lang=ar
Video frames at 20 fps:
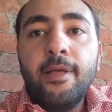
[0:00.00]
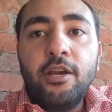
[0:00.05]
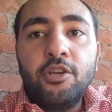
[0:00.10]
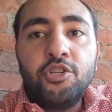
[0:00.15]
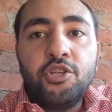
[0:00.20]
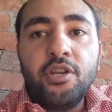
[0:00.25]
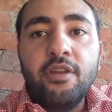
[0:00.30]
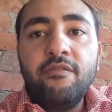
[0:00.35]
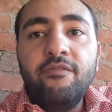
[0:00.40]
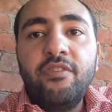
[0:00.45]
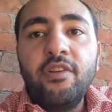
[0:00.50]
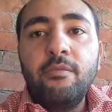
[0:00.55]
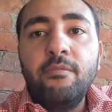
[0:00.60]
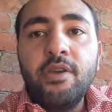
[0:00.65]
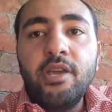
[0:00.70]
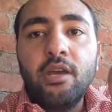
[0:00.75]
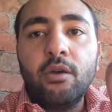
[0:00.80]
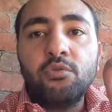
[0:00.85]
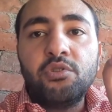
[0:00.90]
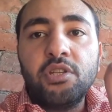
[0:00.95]
20% و60%
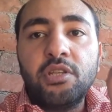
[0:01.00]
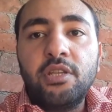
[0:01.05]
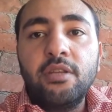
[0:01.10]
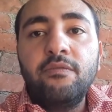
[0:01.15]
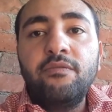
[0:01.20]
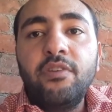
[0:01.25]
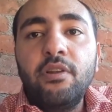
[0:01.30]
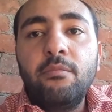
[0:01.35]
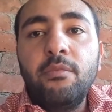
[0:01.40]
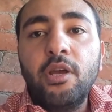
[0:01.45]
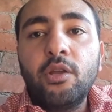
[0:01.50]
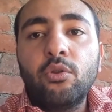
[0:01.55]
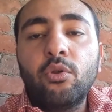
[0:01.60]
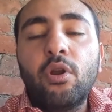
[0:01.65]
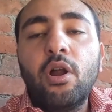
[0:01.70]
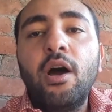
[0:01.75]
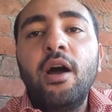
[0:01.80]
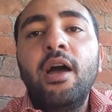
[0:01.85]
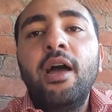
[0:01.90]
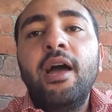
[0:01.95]

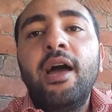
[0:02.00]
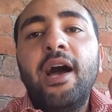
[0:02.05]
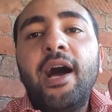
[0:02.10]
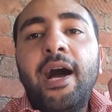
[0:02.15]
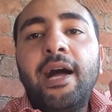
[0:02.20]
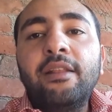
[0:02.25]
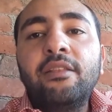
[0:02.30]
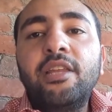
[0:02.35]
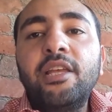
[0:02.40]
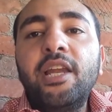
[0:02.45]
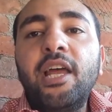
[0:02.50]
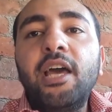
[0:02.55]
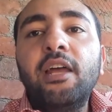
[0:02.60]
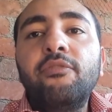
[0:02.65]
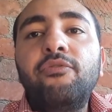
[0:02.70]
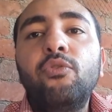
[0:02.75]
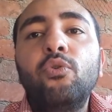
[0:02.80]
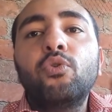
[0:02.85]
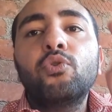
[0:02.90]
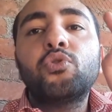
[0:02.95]
ذره عندنا
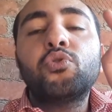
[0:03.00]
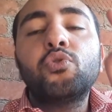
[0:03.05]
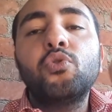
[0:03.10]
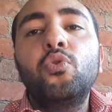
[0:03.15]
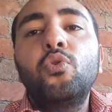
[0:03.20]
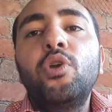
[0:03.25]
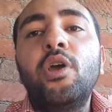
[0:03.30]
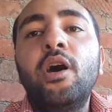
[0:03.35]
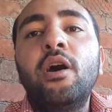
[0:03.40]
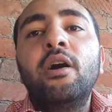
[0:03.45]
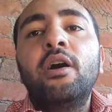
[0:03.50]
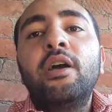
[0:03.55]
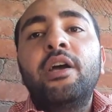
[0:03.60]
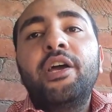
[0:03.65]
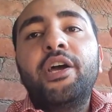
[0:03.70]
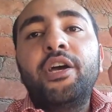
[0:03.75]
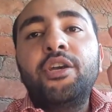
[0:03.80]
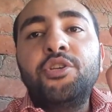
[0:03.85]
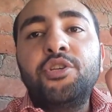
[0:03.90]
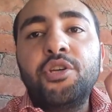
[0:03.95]
الفول الصويا 20%